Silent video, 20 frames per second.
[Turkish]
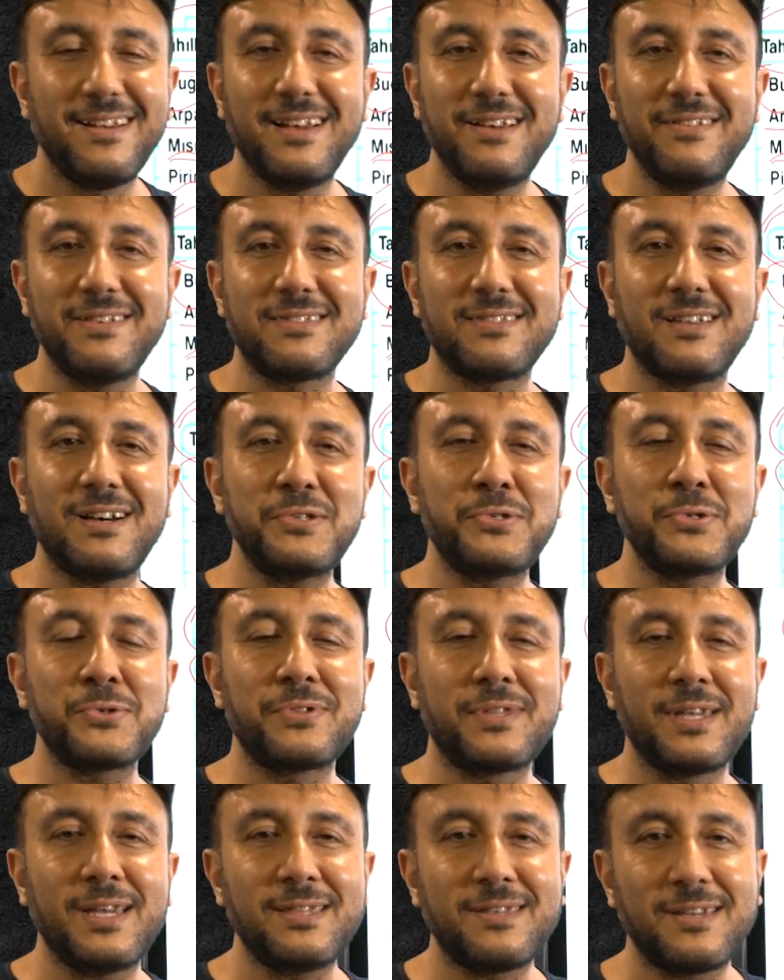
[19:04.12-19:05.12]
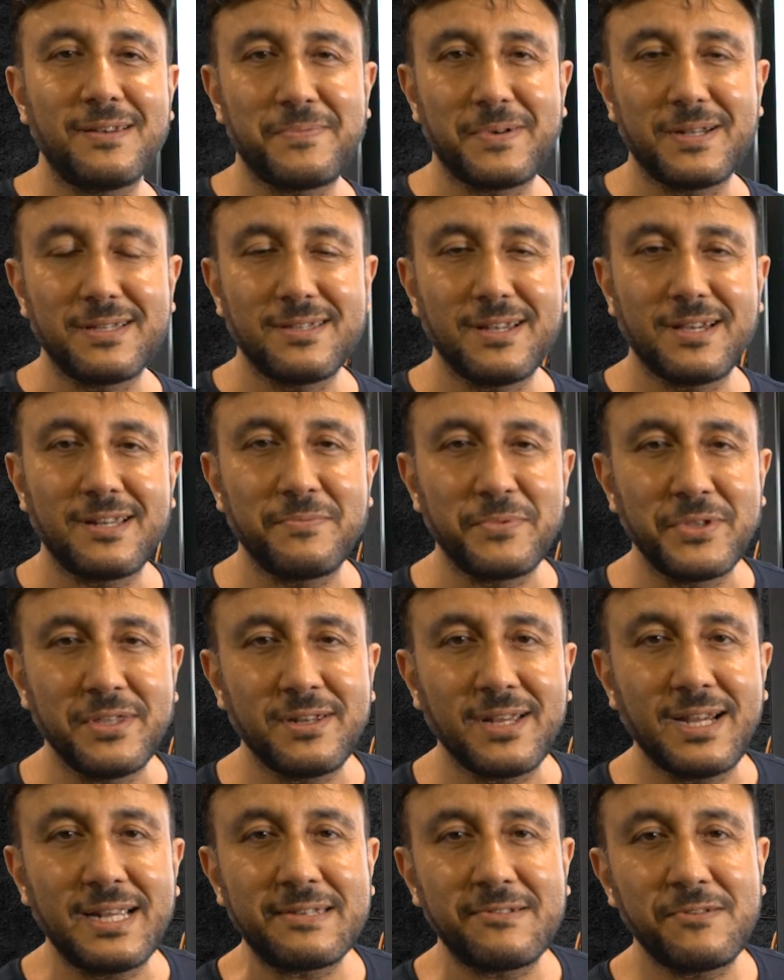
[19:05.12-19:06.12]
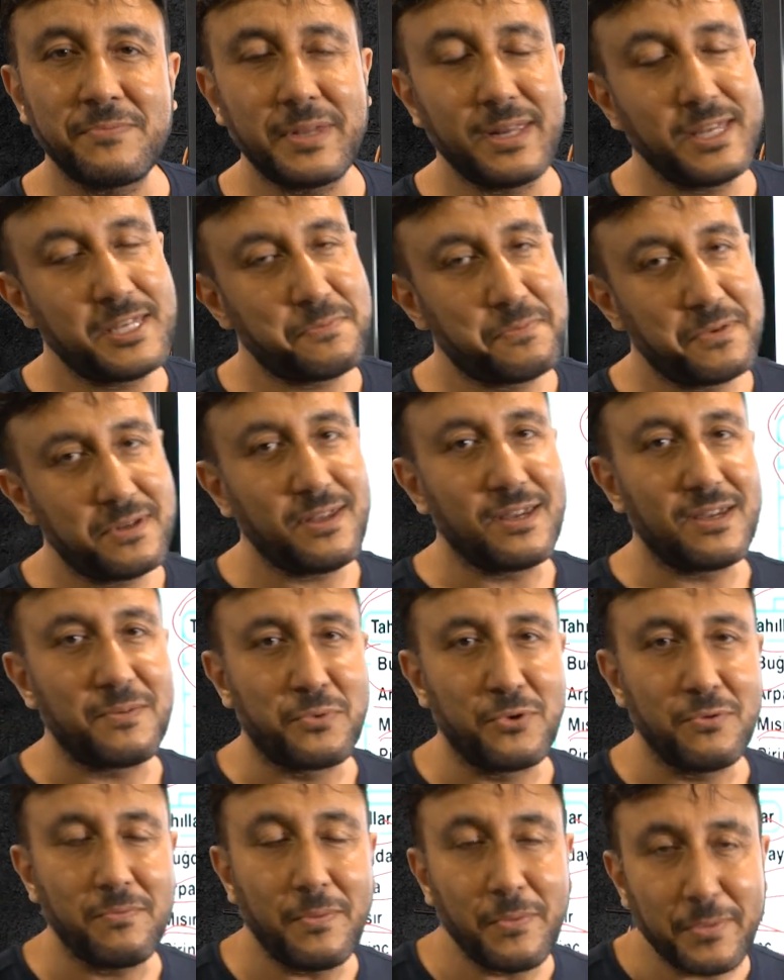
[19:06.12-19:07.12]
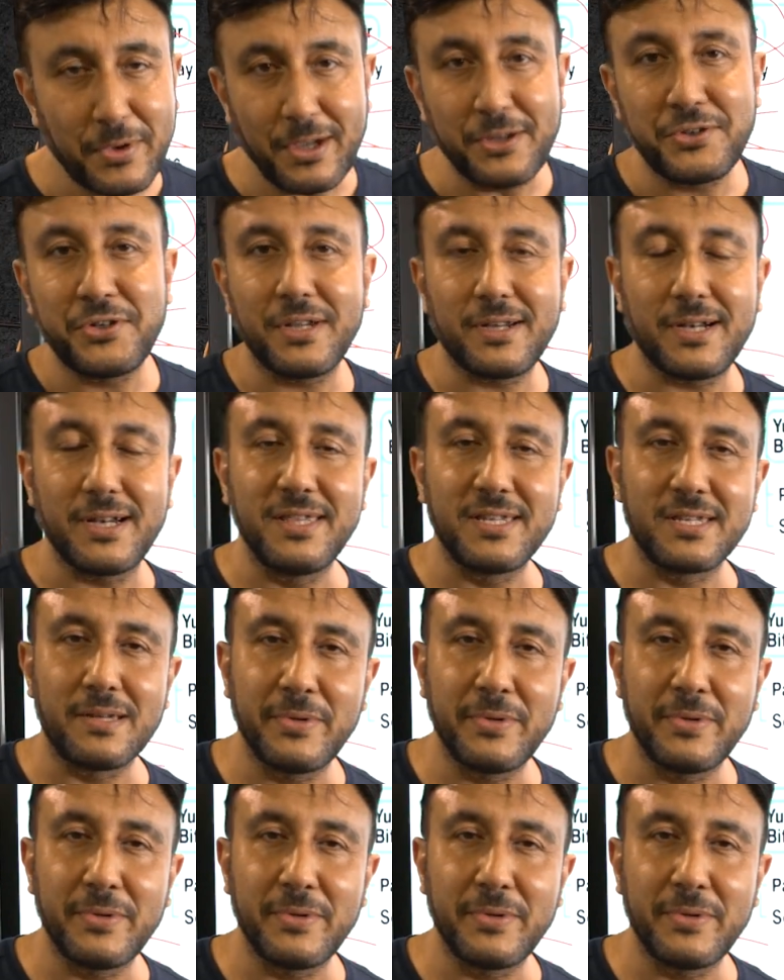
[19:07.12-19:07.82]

Evet daha çok diyet yapanlar bilir. Her zaman ben espri de yapıyorum ama gerçek aynı